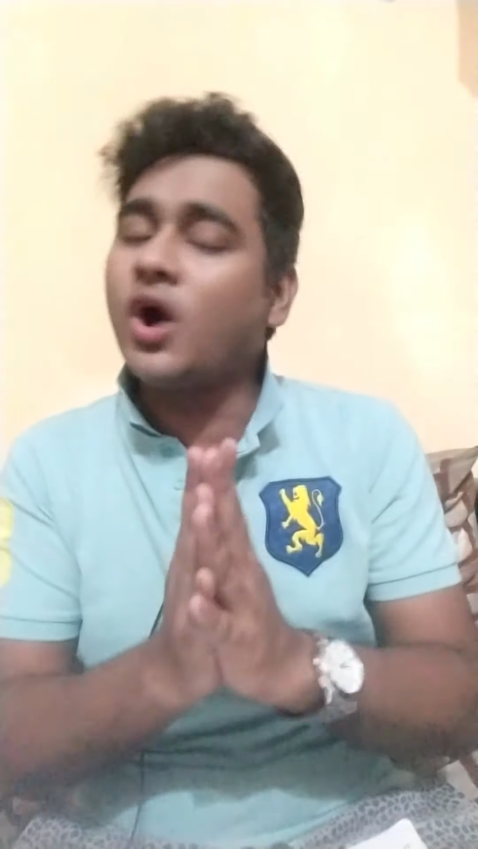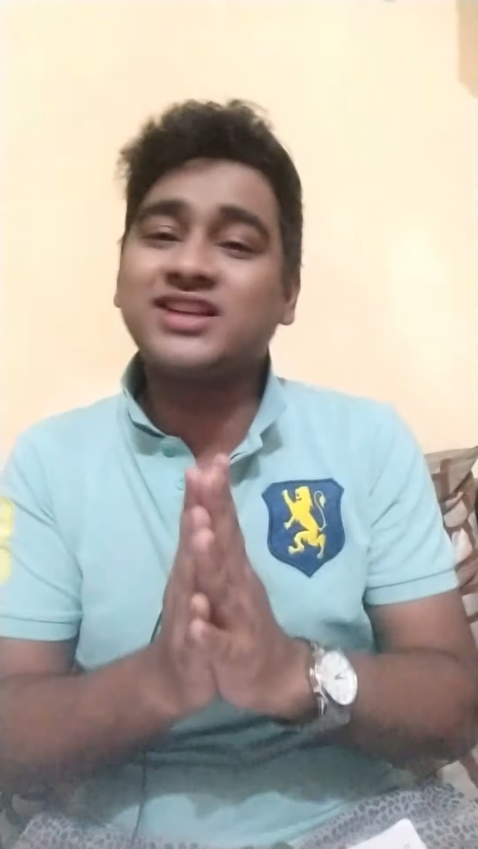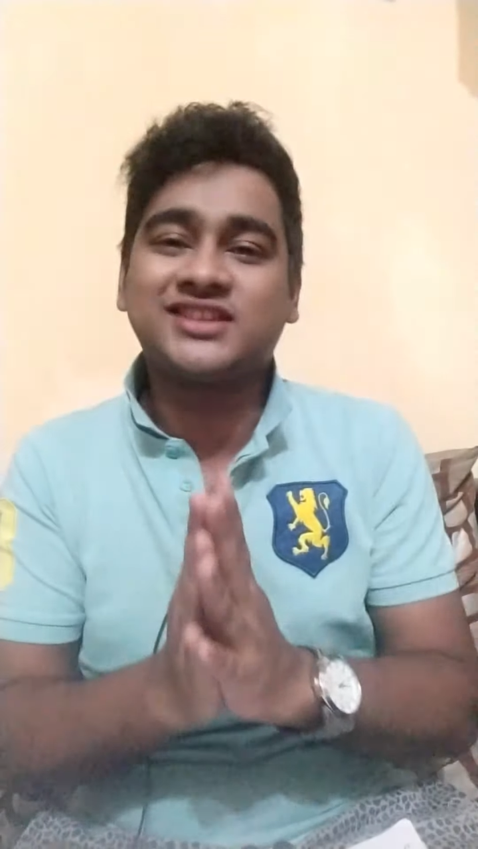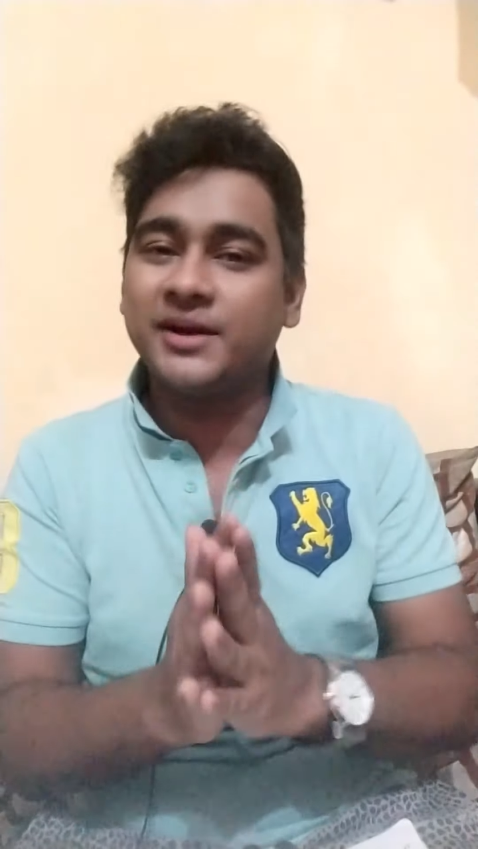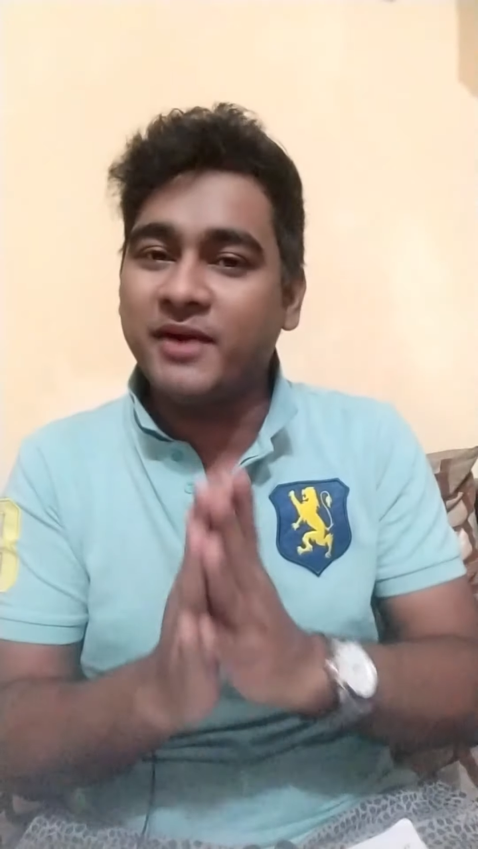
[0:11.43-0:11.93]
তো
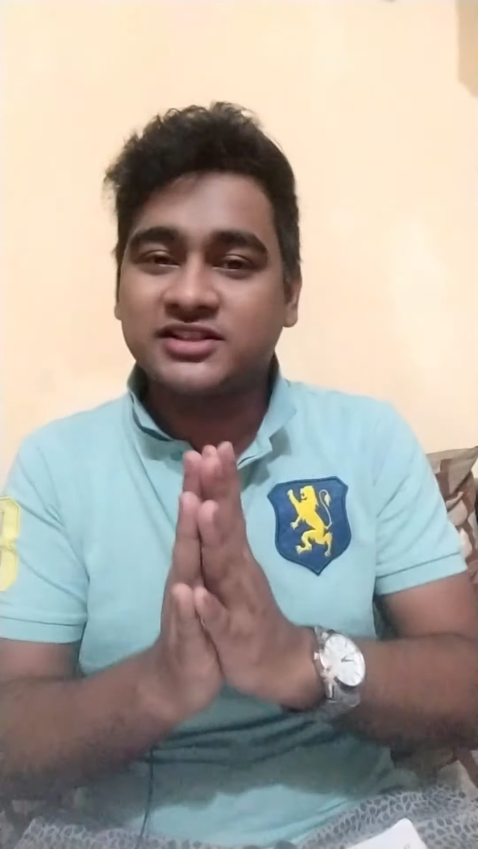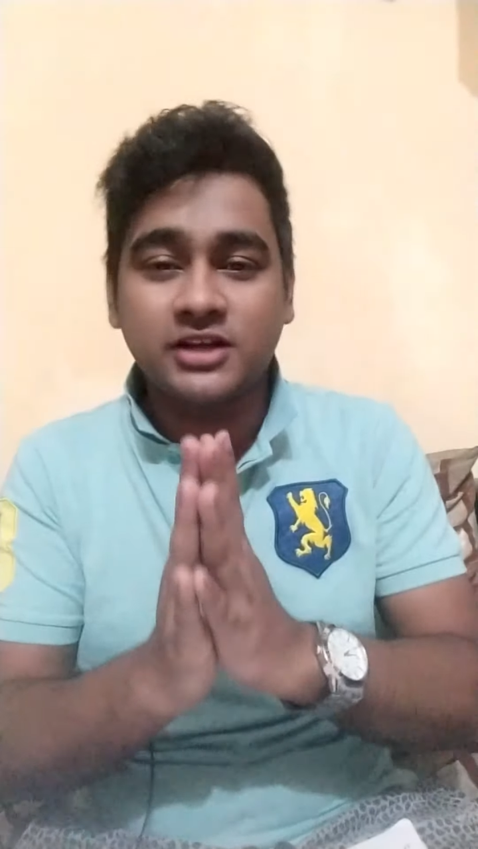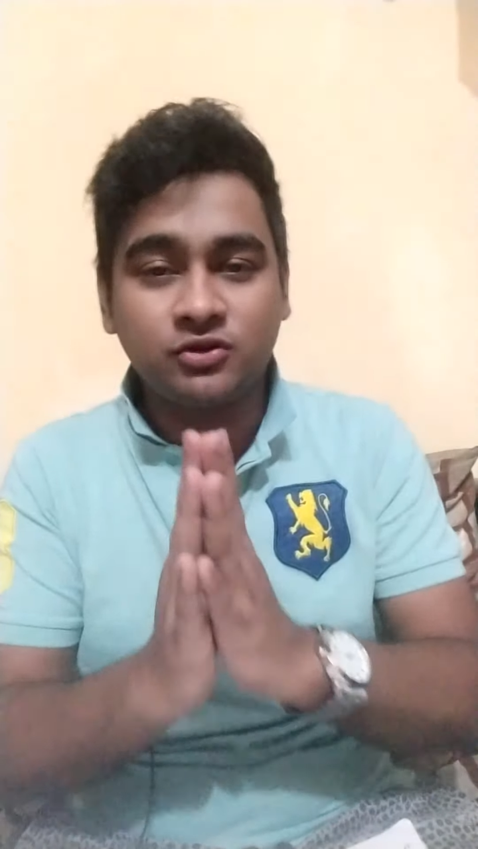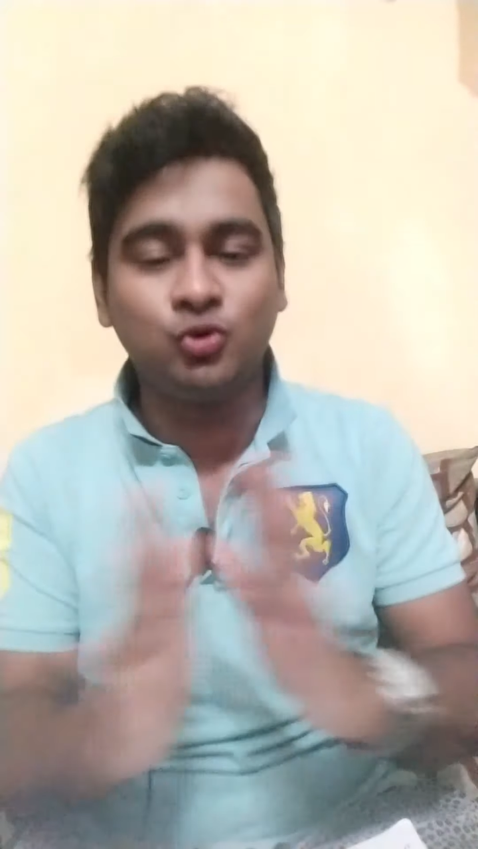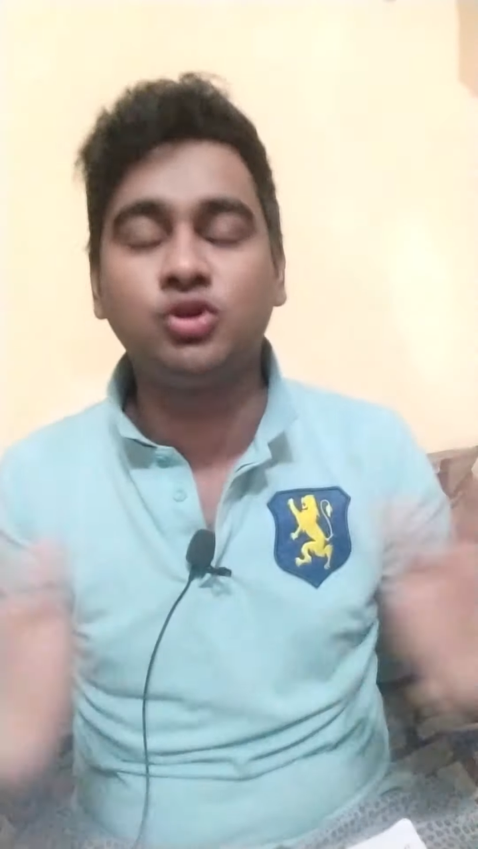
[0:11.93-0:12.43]
আজকে
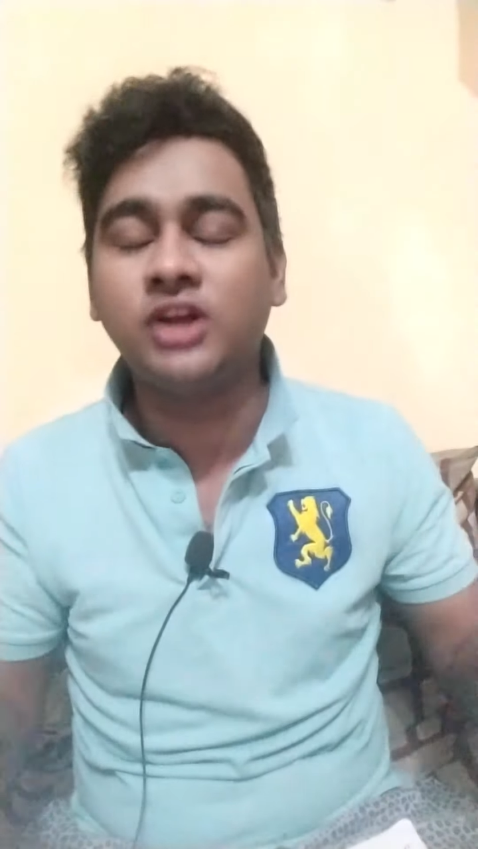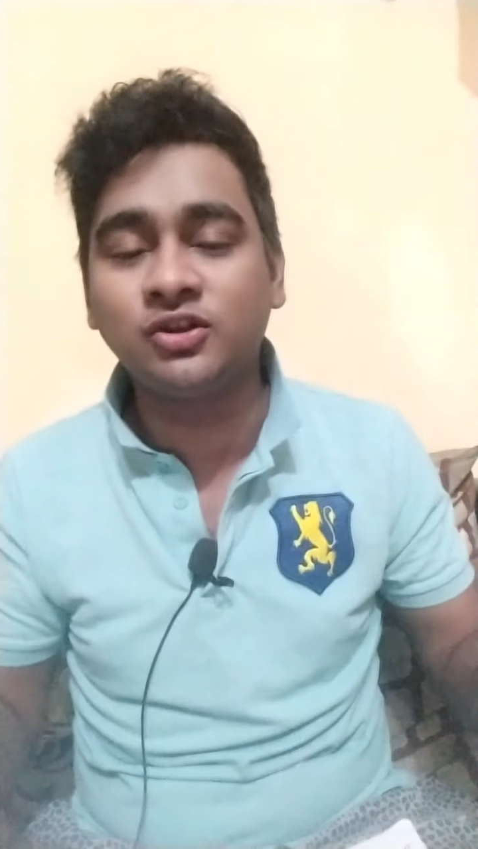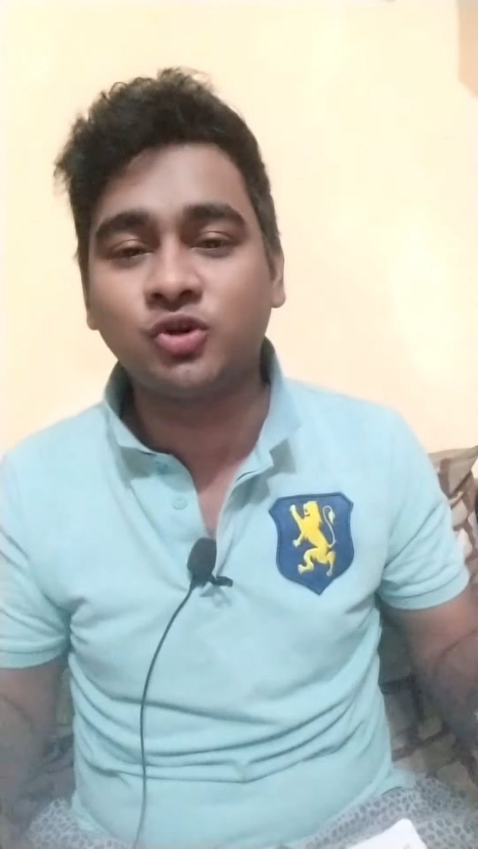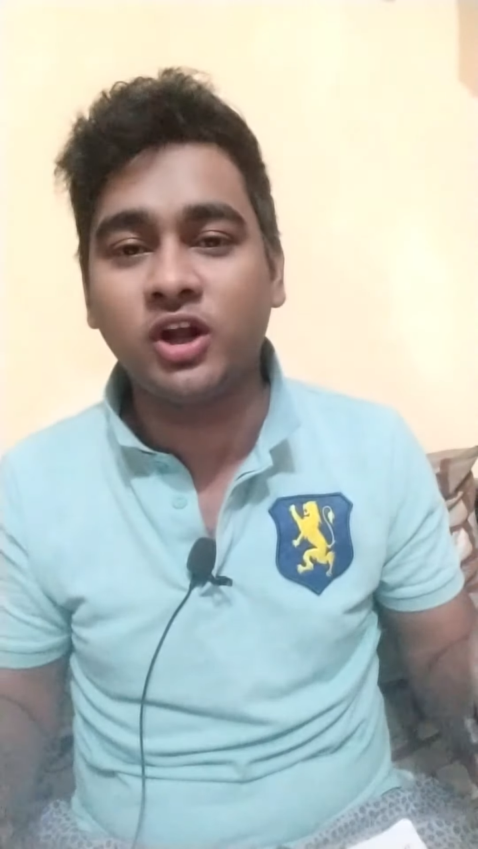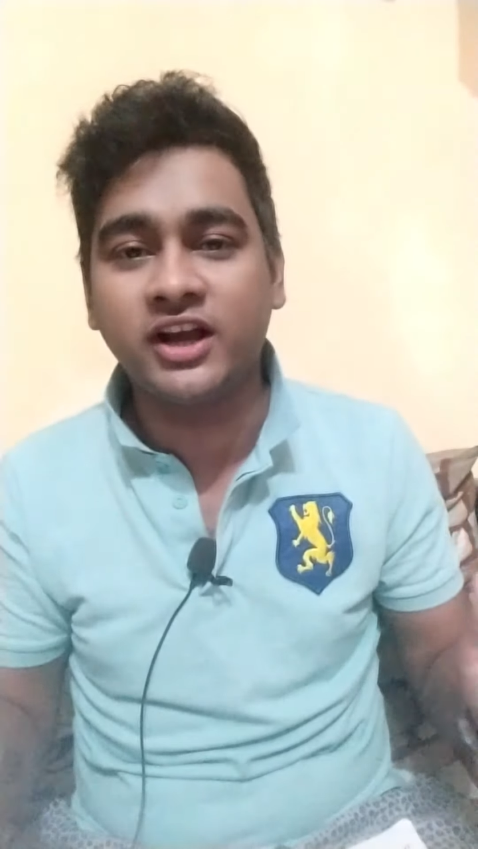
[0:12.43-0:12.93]
ম্যাচটা দুর্দান্ত